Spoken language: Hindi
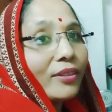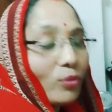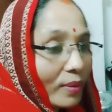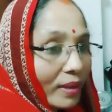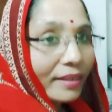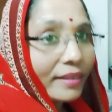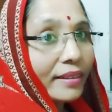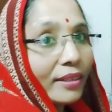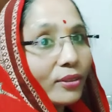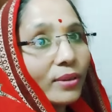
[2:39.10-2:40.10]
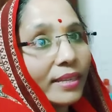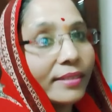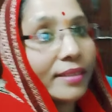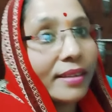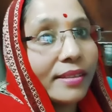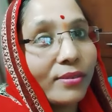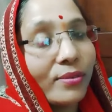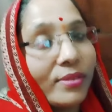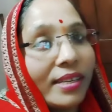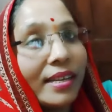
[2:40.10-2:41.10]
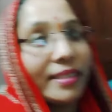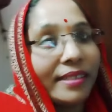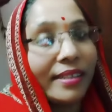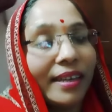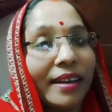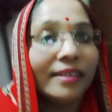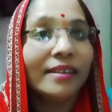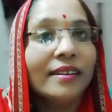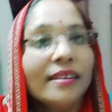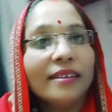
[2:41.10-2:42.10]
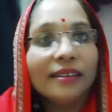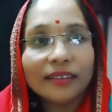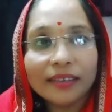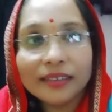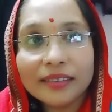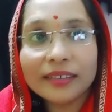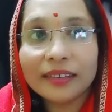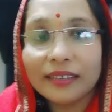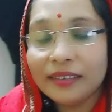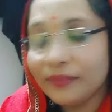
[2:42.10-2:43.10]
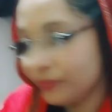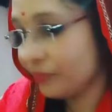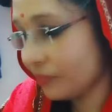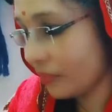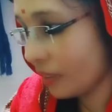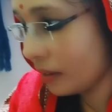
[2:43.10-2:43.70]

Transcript: तो भर कर दे तो ऐसी सांस को सांस क्या क्या ही कहे हम्म,